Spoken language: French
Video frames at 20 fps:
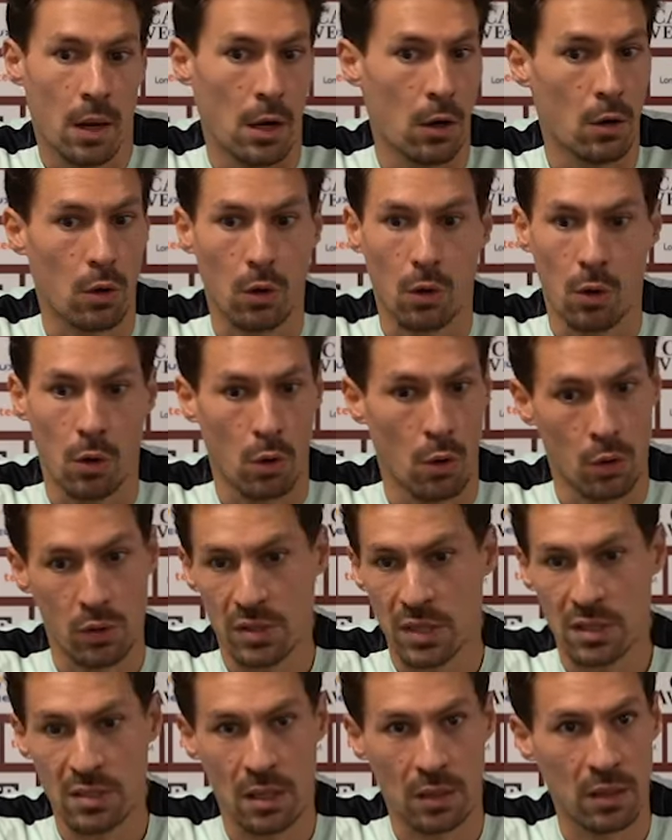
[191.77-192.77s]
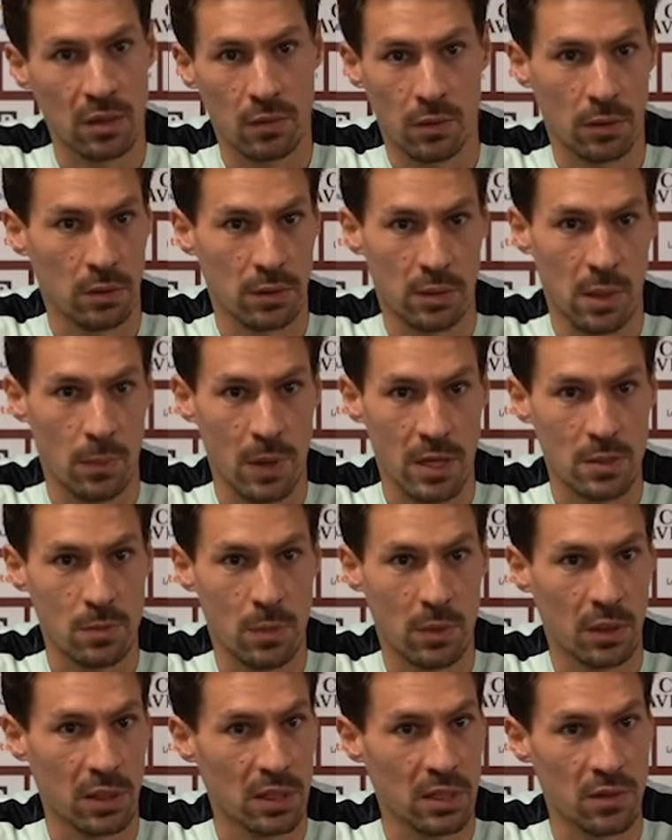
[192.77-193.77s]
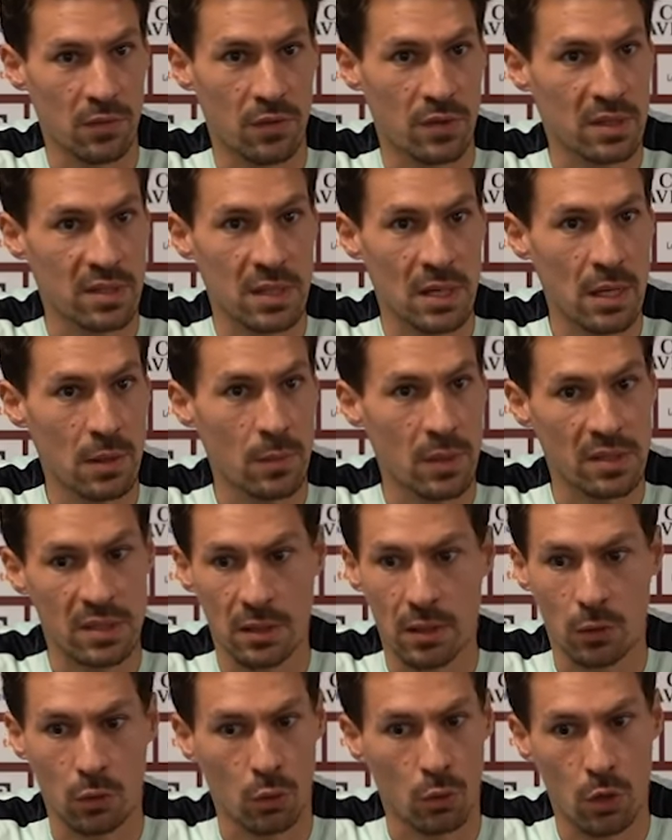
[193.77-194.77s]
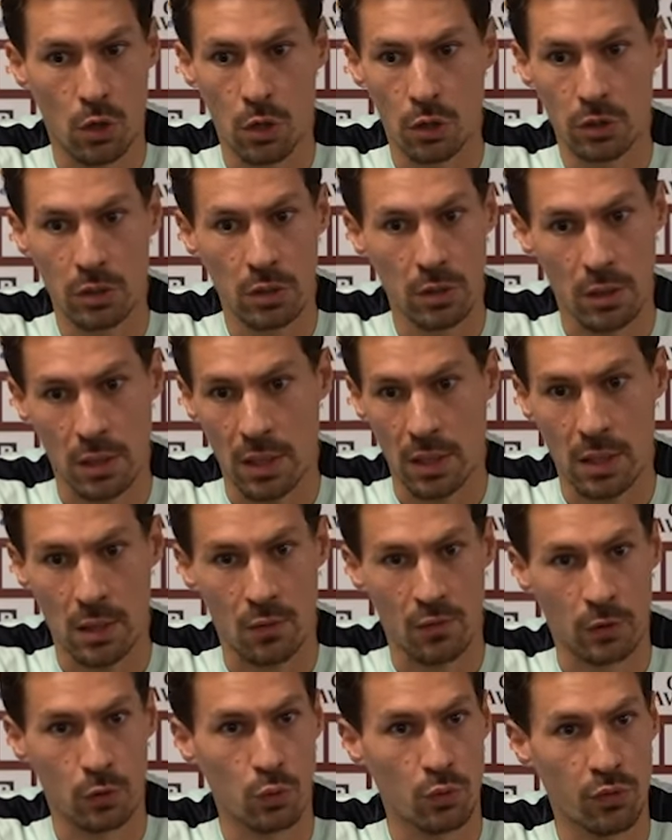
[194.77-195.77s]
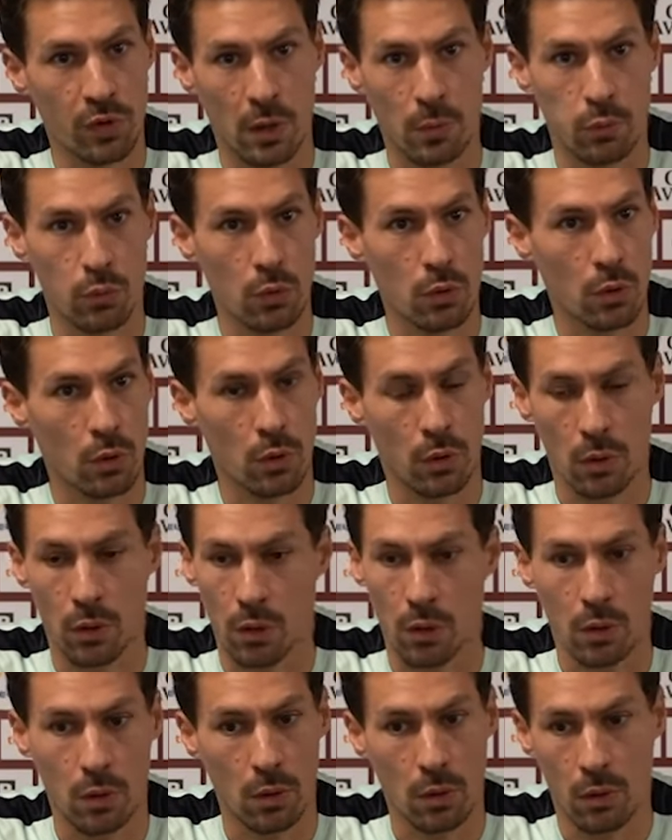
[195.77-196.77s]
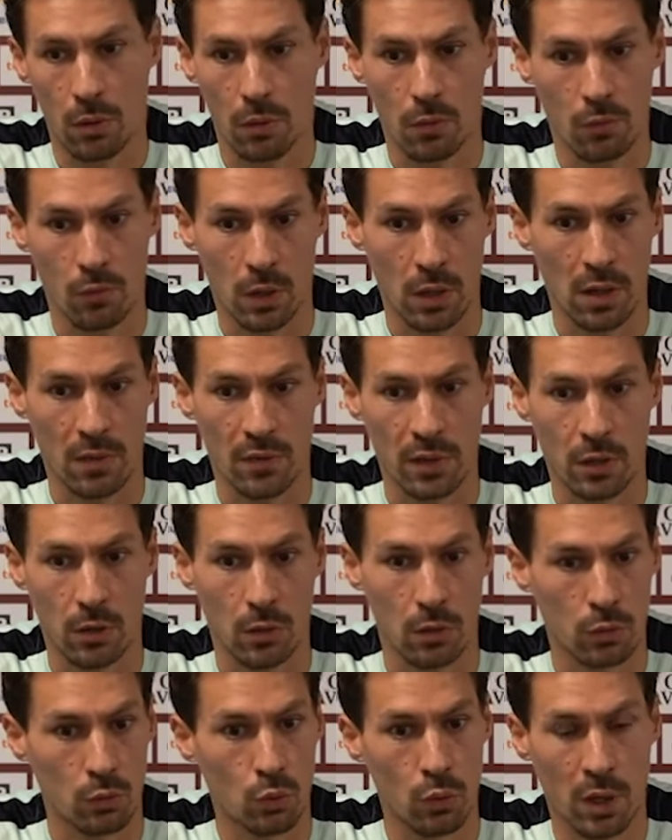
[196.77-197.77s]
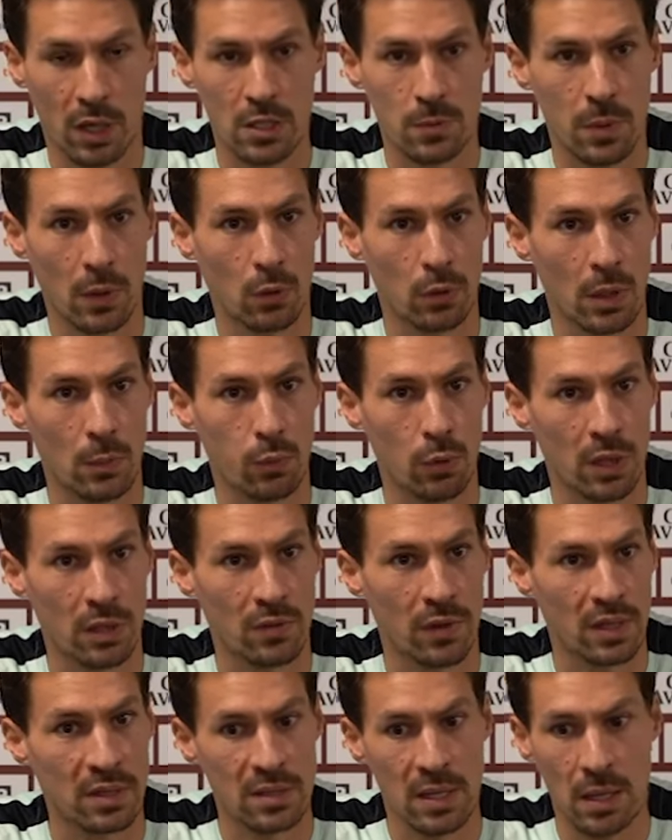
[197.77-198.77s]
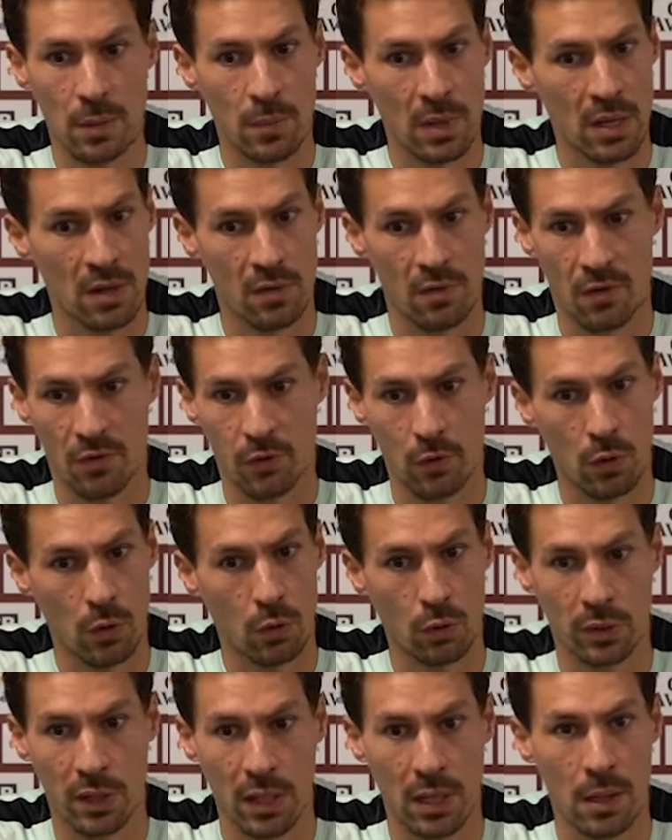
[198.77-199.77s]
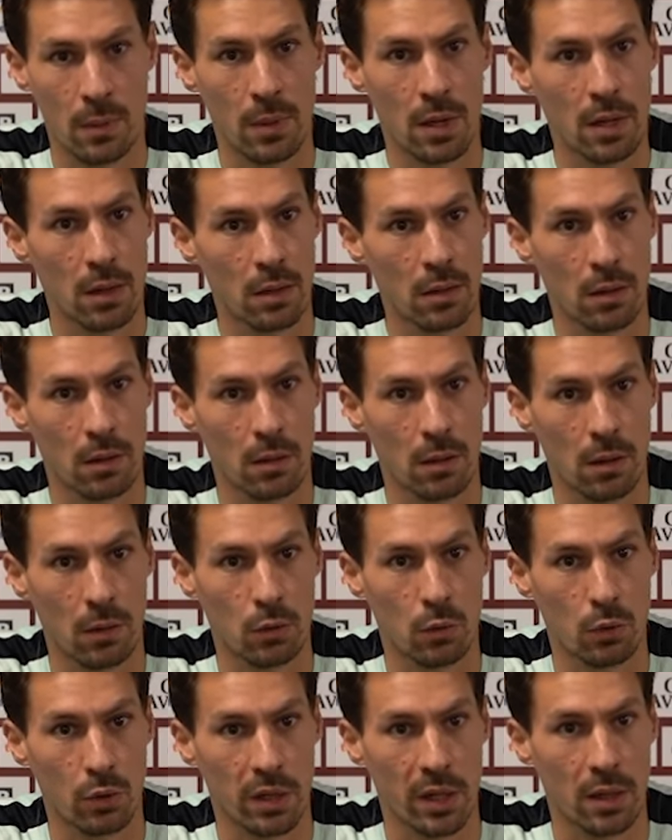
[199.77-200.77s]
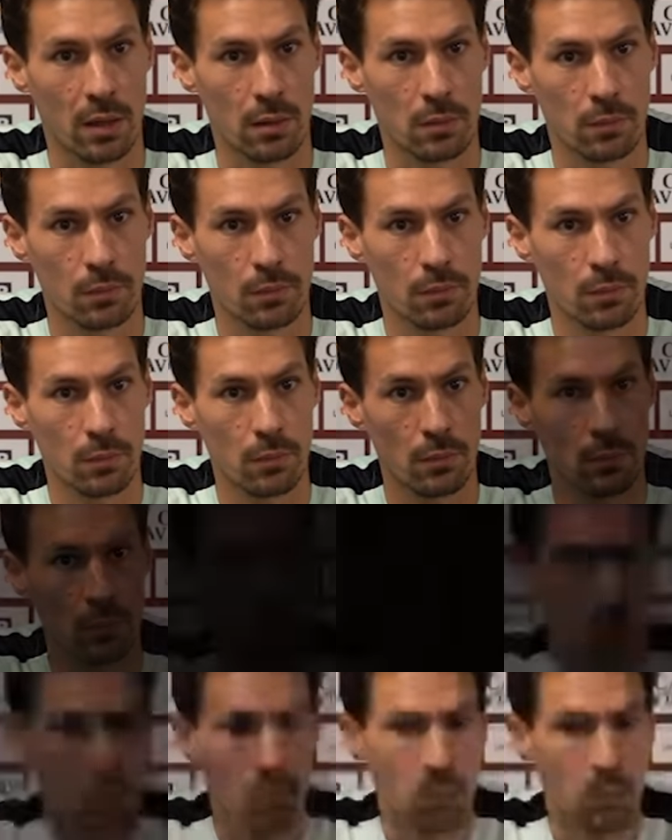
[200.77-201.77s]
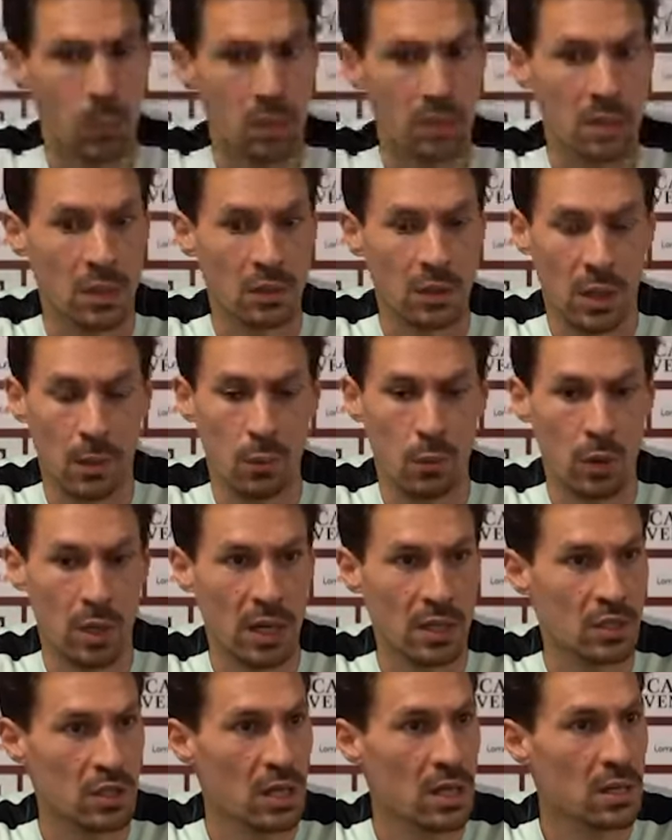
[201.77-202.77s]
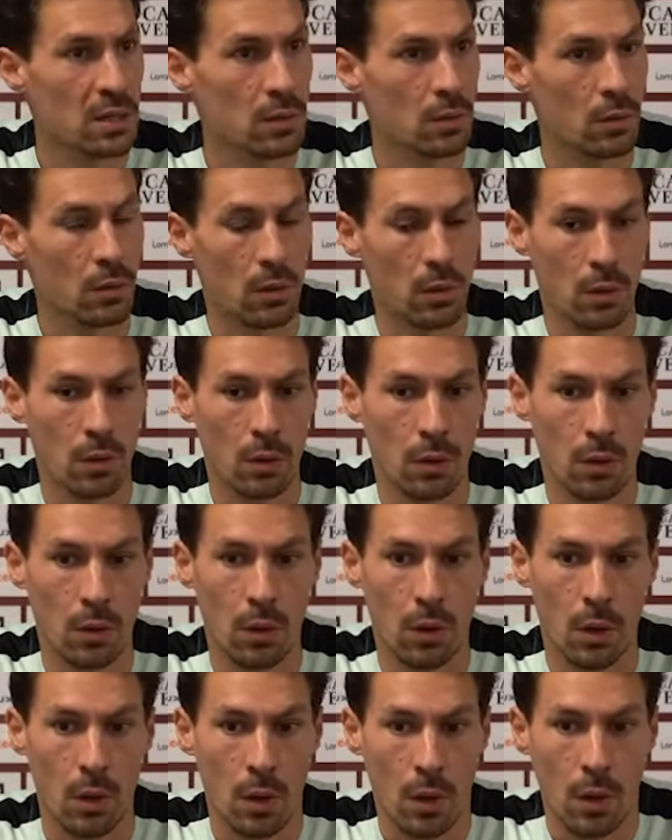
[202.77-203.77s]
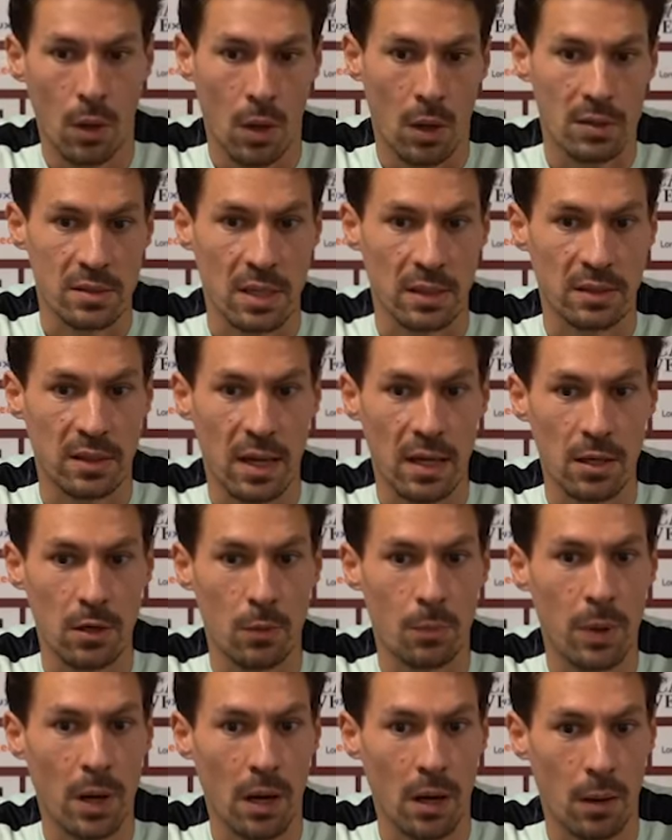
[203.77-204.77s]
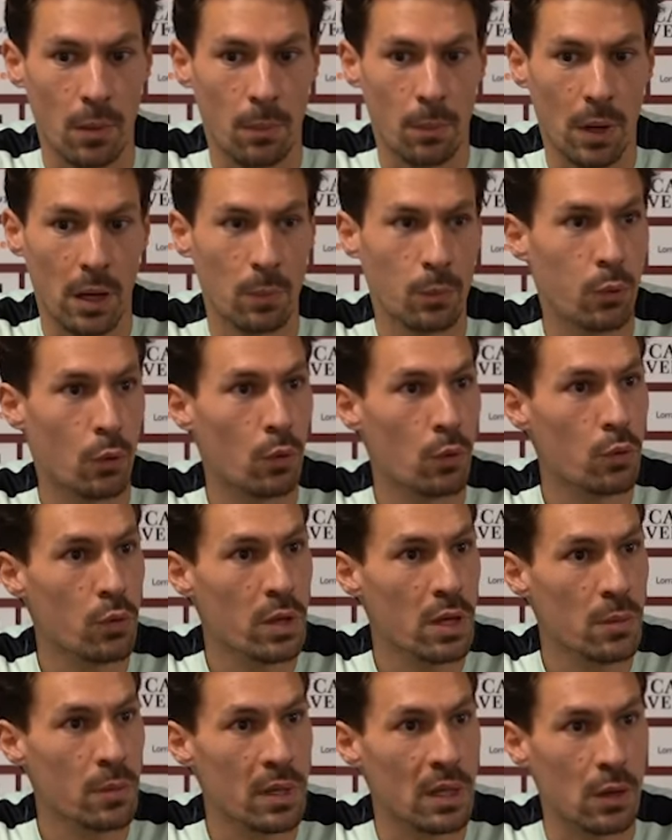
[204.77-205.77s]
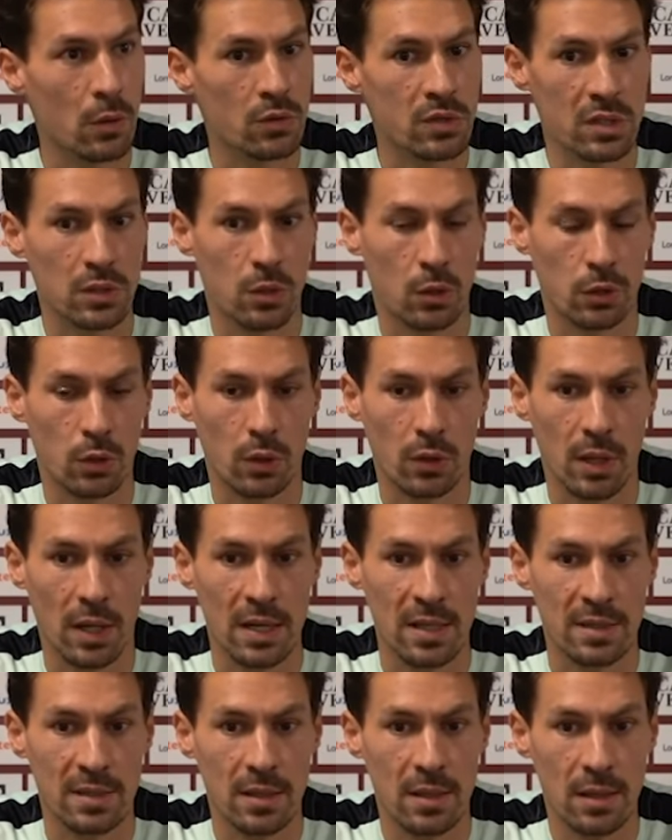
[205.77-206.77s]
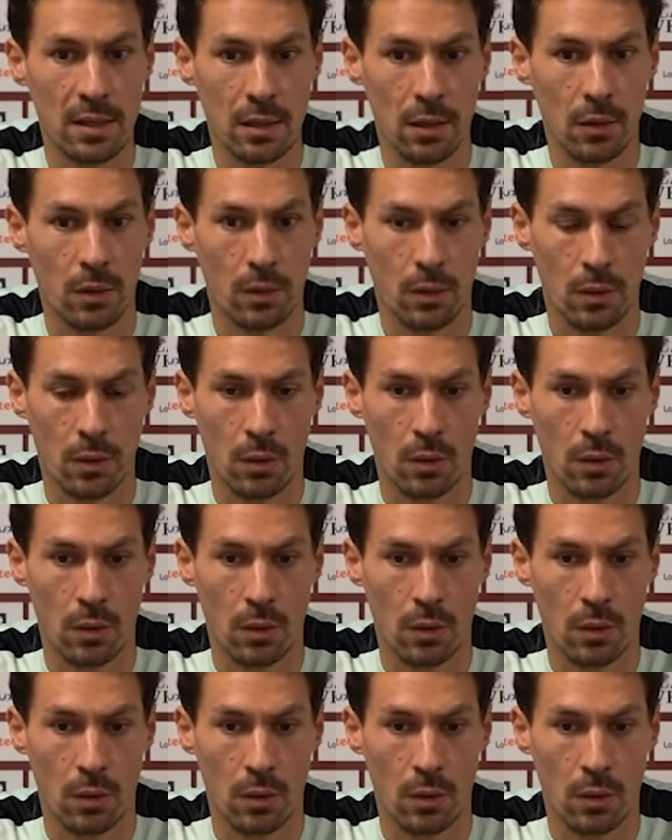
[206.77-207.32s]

Alors on sait que c'est un déplacement qui est difficile, mais c'est dans nos cordes et on va tout faire pour, voilà, avec tout le respect qu'on a pour l'adversaire, mais il va falloir qu'on aille là-bas en, conquérant. Bah, c'est un très bon gardien sa taille parle pour lui, mais il a aussi d'autres qualités.